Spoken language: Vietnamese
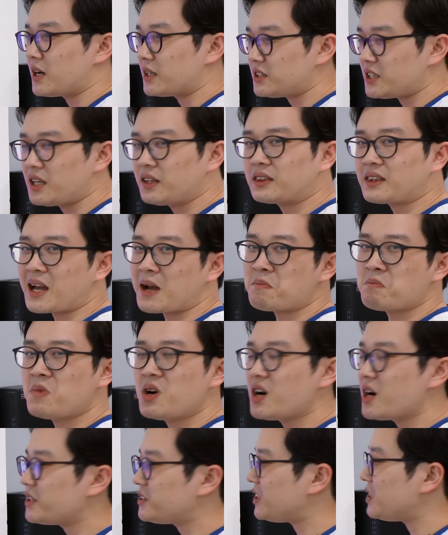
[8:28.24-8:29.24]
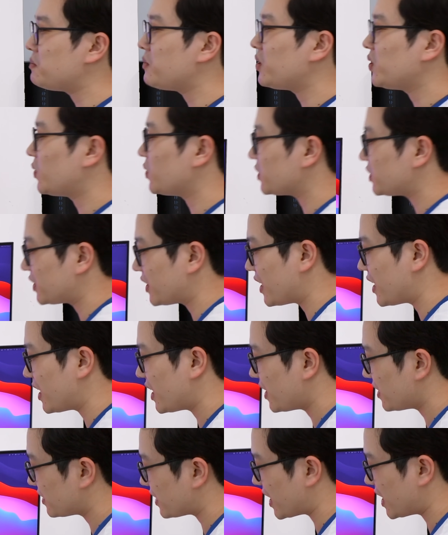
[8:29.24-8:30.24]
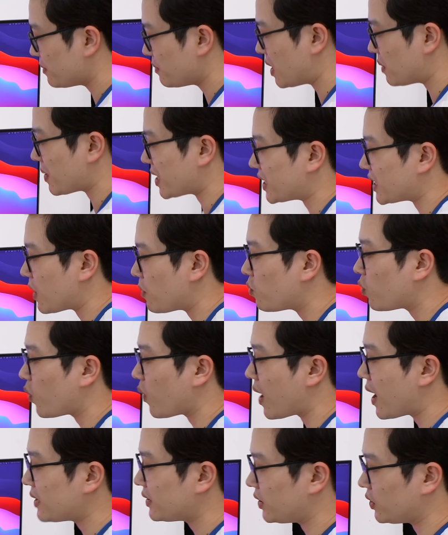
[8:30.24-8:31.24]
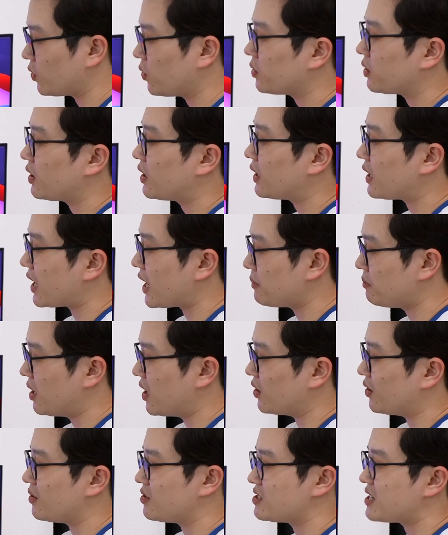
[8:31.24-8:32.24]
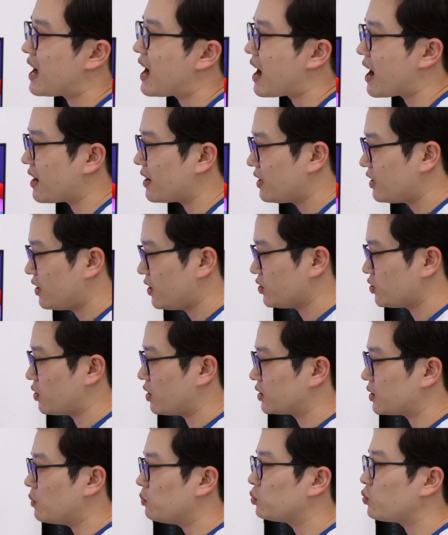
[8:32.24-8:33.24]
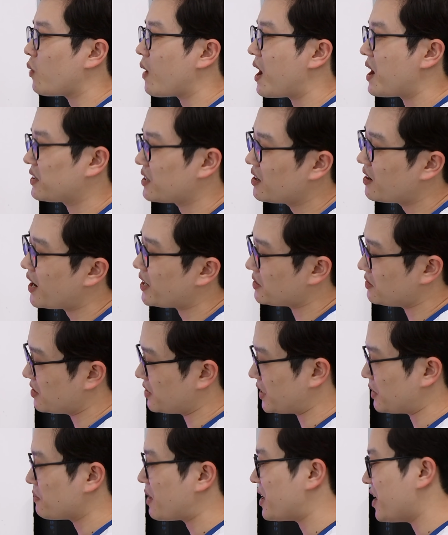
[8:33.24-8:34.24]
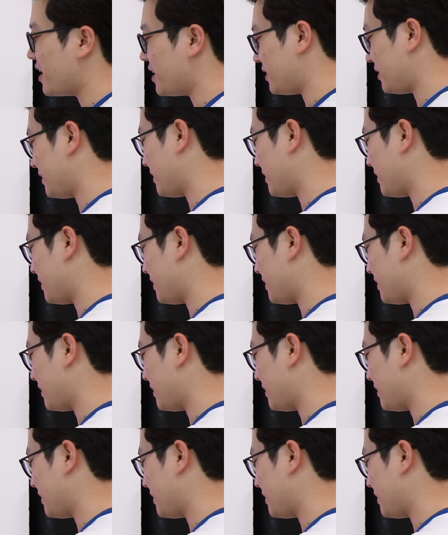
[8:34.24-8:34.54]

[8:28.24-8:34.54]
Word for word: trên tám mươi chín mươi độ C, thấy bề mặt nóng quá thì tốt nhất là hãy mở nó ra cho nó thông thoáng, đỡ ảnh hưởng đến màn hình.